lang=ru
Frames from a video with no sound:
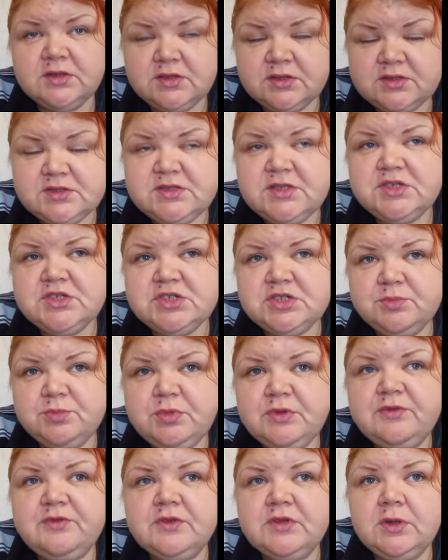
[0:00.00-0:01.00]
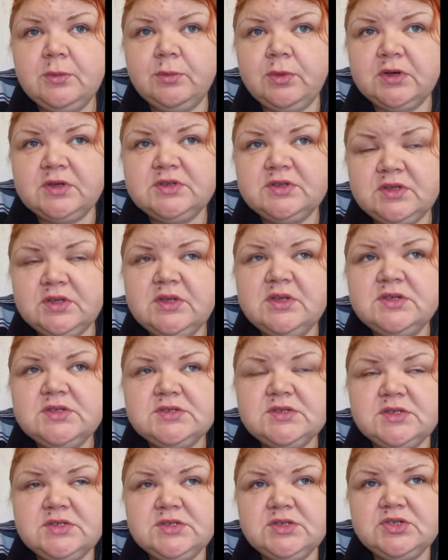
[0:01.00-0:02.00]
Здесь же бифидобактерии
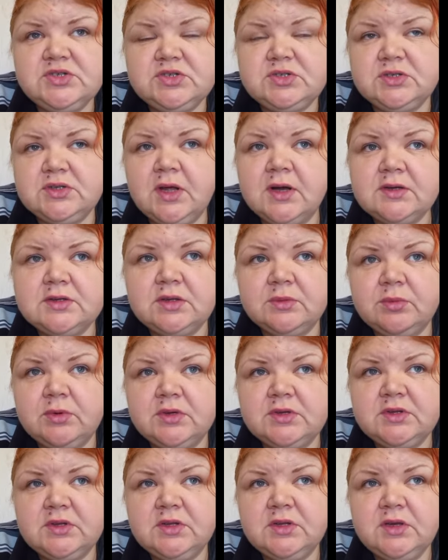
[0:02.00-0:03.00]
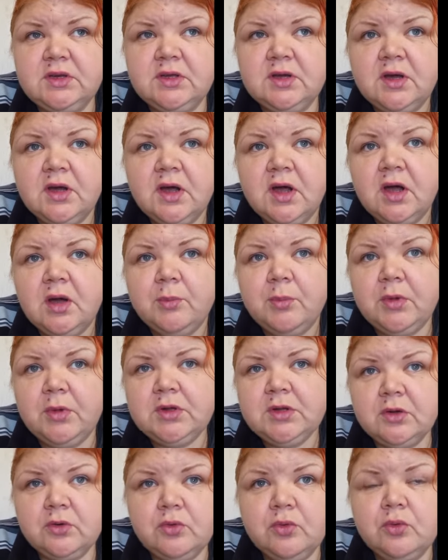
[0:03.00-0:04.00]
содержат и лактобактерии.
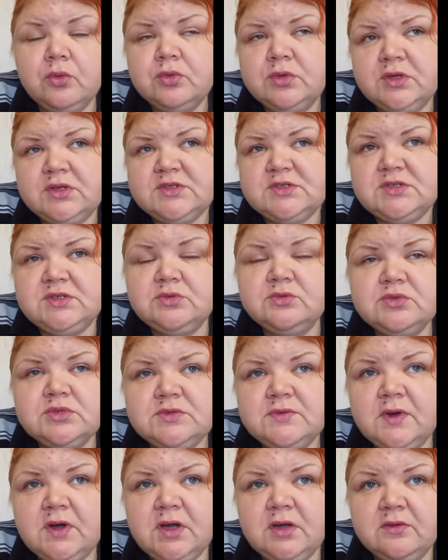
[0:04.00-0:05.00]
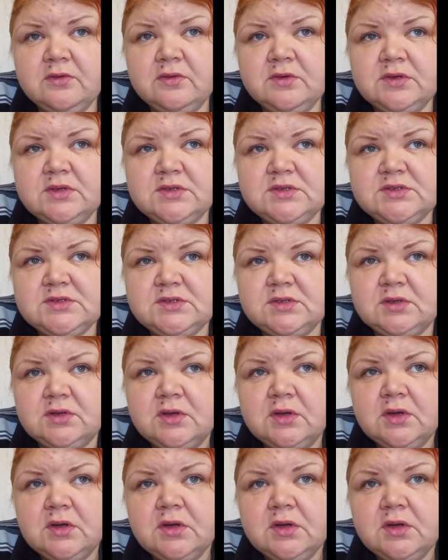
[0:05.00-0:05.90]
Молоко у нас не усваивается.